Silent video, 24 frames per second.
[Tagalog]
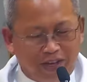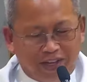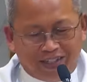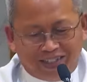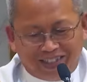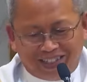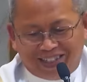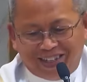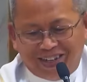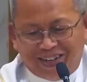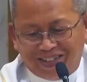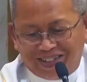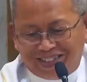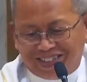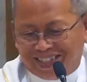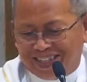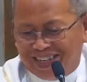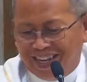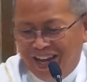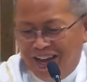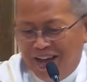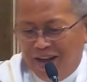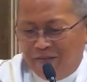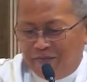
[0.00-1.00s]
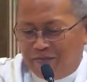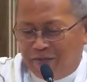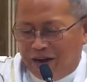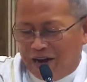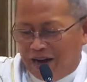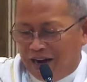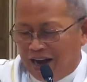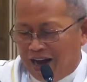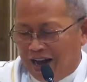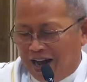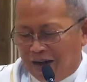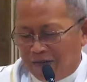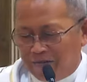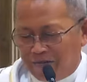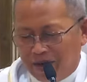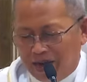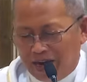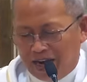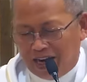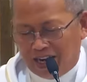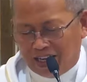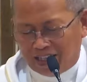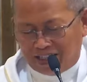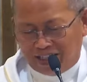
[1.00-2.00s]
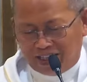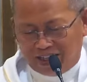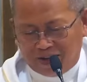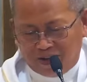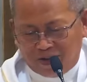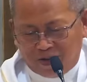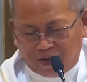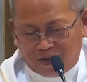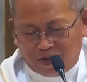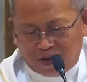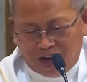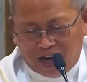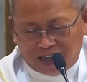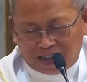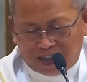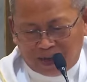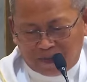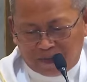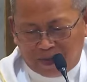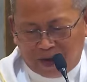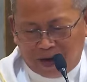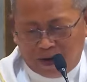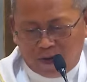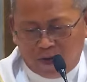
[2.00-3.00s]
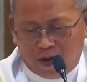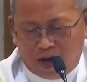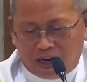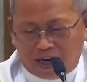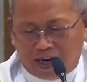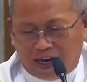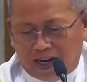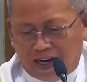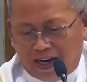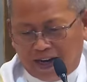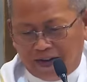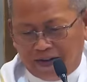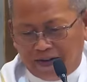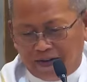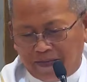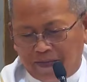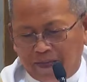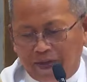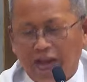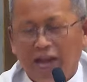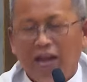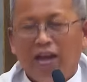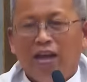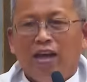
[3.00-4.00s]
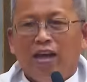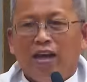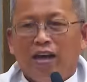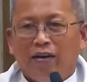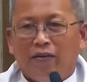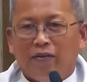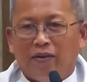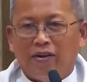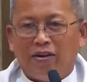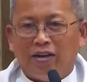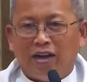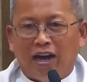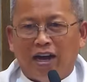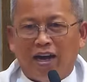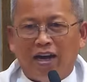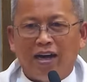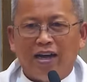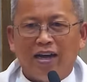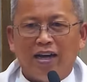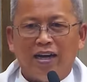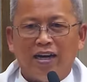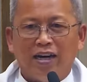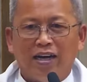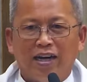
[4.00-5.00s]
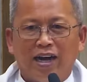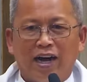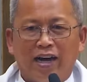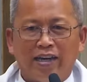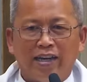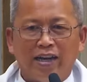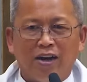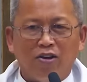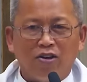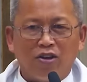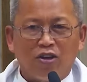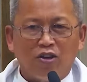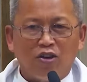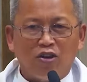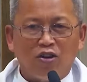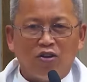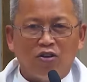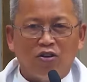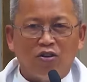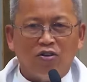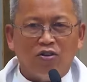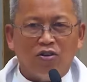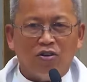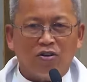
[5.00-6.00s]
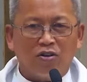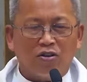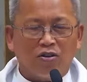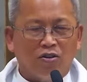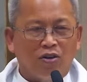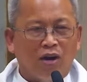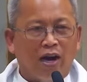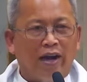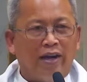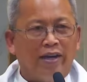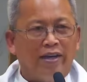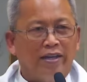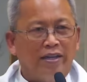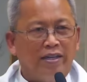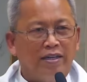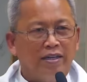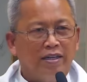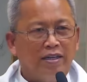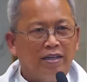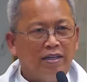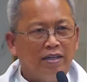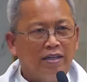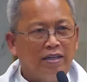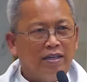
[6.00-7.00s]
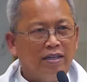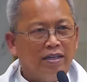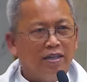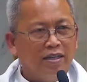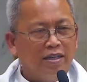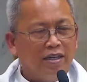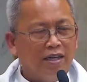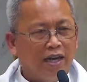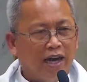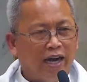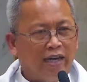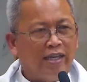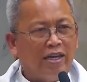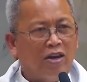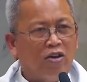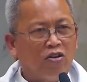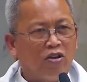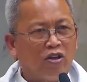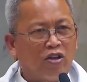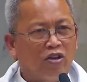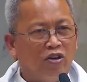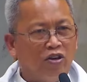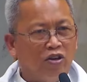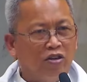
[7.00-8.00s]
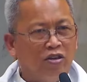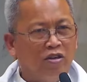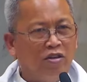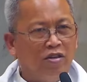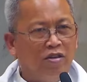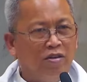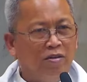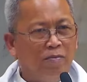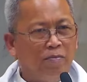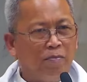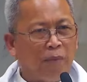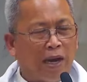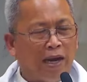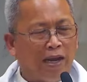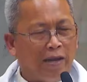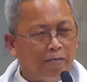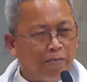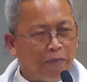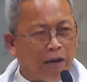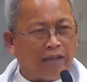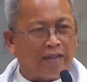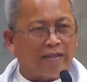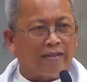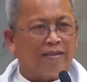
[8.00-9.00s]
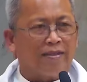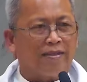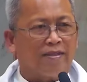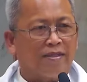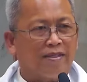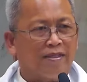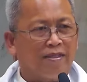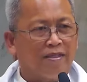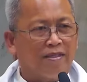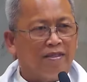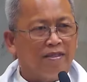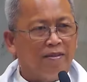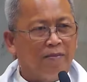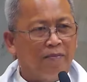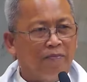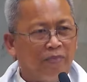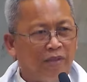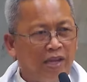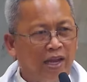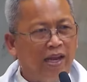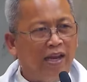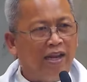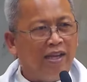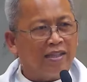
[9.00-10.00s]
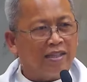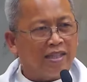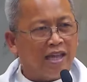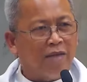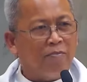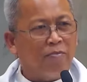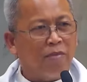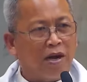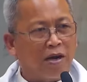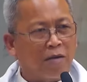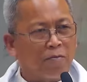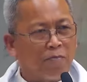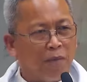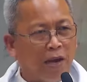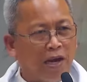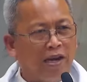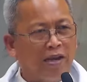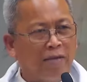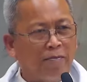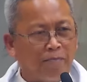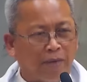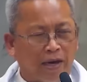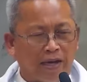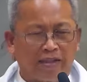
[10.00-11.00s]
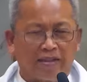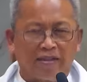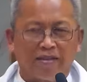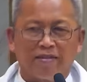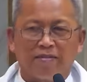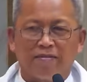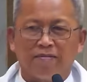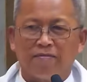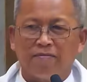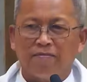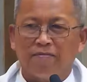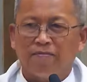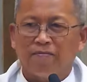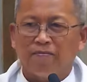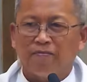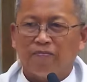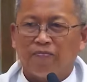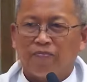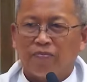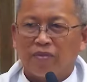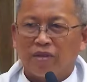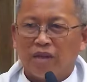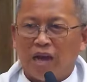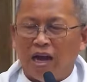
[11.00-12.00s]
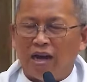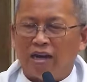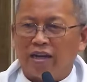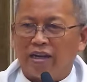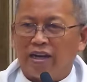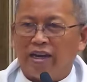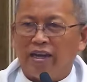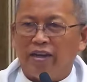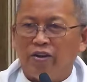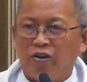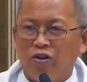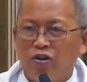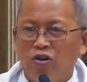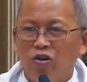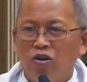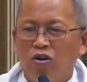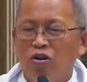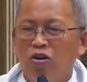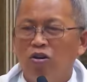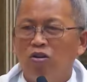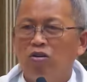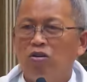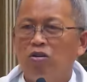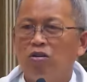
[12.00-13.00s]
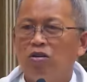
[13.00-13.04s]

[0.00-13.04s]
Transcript: Jesus, panglabay lang siguro asa pangwakli. Eh. Mo na, ayaw gyud kuan, ayaw gyud palipat, dili ta magpalipat. Ang Ginoo